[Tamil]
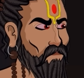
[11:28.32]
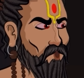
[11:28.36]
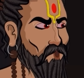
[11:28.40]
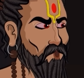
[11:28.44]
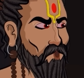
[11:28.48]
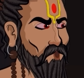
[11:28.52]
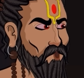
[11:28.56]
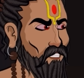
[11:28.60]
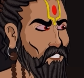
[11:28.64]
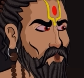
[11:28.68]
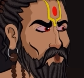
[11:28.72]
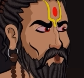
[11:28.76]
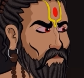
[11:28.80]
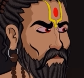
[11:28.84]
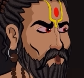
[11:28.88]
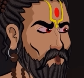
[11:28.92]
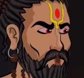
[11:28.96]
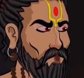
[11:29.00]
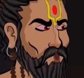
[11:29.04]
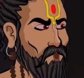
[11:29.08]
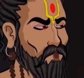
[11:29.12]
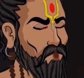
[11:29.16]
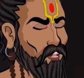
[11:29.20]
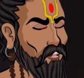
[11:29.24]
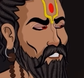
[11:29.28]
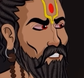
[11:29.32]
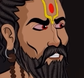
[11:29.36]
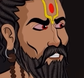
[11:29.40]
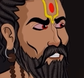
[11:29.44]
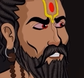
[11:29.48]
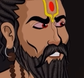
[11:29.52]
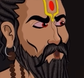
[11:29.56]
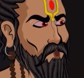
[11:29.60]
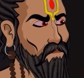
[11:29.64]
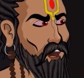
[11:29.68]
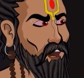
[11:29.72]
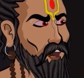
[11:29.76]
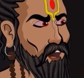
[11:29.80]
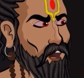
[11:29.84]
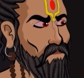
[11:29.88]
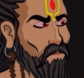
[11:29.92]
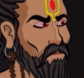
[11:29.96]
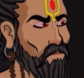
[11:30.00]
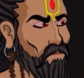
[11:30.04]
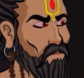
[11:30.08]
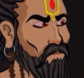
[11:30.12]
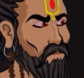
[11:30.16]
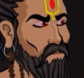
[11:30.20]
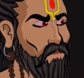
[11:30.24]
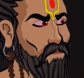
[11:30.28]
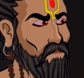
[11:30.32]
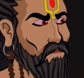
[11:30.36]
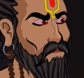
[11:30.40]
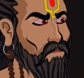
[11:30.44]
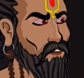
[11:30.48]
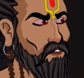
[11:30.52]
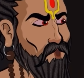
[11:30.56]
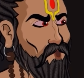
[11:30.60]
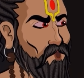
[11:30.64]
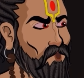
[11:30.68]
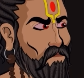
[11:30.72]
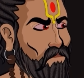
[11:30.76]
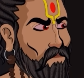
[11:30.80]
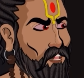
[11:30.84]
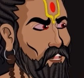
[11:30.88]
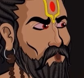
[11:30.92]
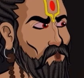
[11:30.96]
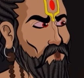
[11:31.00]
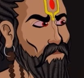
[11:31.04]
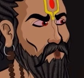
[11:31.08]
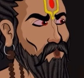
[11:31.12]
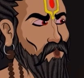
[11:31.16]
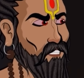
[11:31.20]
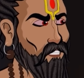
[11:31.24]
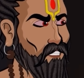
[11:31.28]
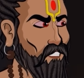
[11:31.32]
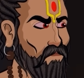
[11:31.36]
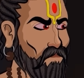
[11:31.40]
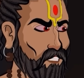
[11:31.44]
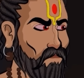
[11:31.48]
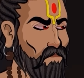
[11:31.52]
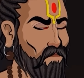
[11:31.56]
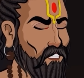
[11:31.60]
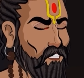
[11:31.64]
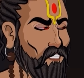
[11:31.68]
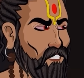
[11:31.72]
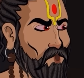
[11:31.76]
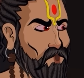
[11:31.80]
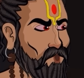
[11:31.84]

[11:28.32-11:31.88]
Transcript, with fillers: நேரா வெளியே வந்துக்கிட்டே இரு தெரியாம கூட பின்னாடி